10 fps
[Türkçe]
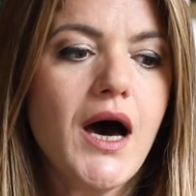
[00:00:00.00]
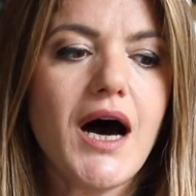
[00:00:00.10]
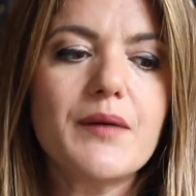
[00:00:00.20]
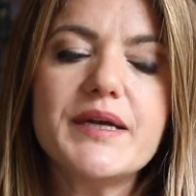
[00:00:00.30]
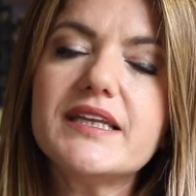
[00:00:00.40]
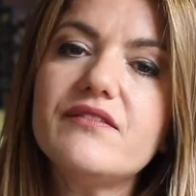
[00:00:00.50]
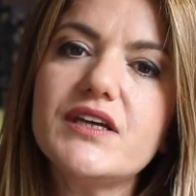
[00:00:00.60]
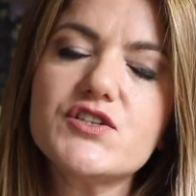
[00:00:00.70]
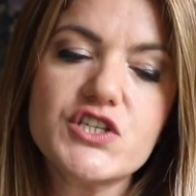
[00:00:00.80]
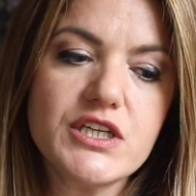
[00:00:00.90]
ABD
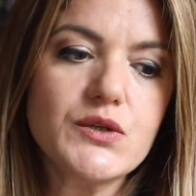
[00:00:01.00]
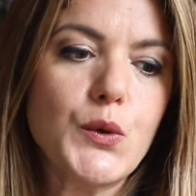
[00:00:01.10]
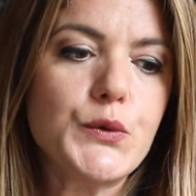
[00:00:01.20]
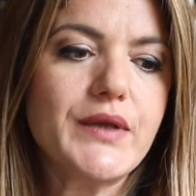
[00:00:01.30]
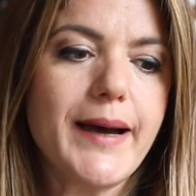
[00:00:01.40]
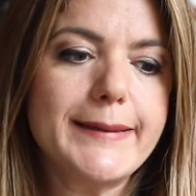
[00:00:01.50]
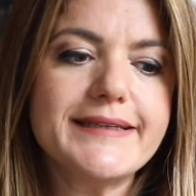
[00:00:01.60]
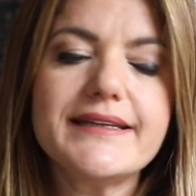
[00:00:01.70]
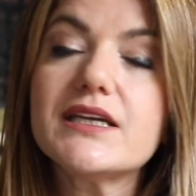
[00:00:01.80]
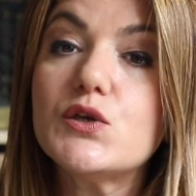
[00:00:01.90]
ve Çin
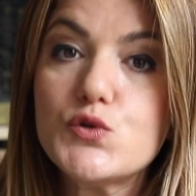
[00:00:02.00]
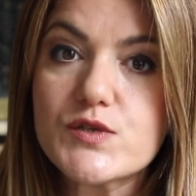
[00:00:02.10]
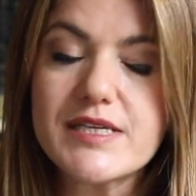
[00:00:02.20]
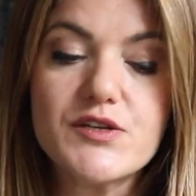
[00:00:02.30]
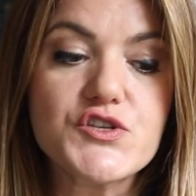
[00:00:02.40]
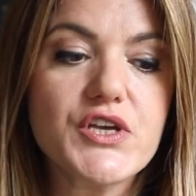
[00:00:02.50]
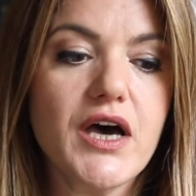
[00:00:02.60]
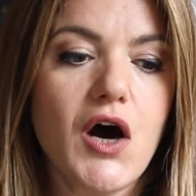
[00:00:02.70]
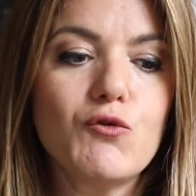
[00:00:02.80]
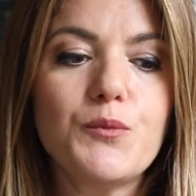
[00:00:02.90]
önderliğindeki
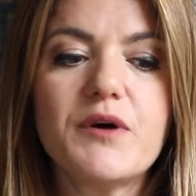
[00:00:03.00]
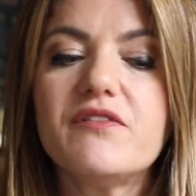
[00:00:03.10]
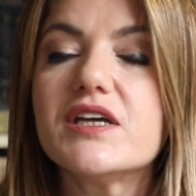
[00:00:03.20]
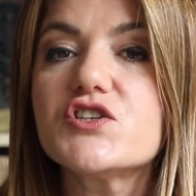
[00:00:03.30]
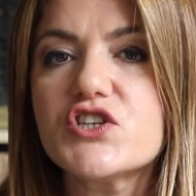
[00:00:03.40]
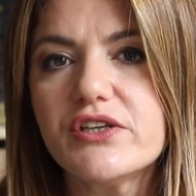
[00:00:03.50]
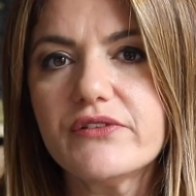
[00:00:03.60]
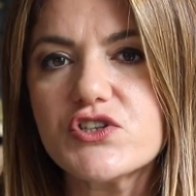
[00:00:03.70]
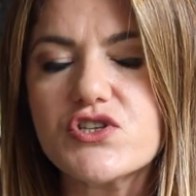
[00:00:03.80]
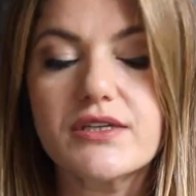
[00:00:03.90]
yükselişi Avrupa ve
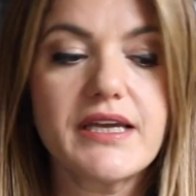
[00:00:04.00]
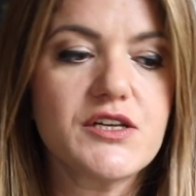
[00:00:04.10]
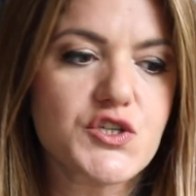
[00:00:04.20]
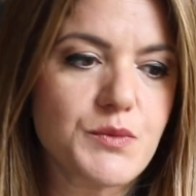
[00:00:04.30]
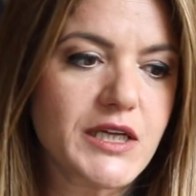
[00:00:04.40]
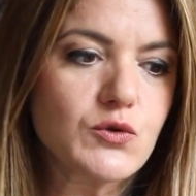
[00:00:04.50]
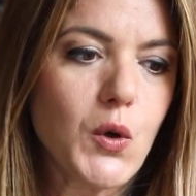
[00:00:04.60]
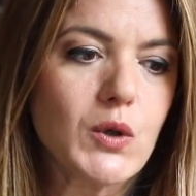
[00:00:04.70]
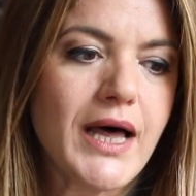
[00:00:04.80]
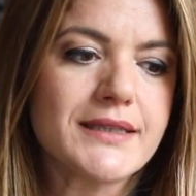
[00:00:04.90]
Çin dışı gelişmekte
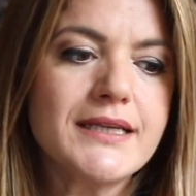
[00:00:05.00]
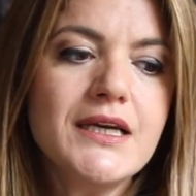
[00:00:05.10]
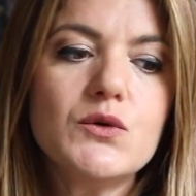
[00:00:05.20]
olan